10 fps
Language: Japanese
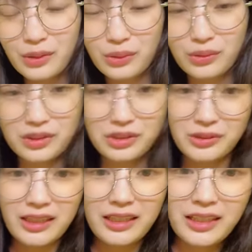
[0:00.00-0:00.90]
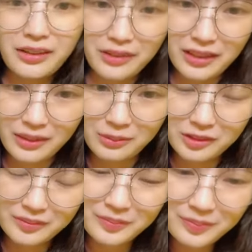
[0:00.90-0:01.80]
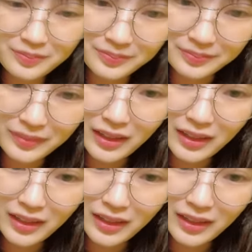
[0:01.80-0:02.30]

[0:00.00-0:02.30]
特徴的だよね多分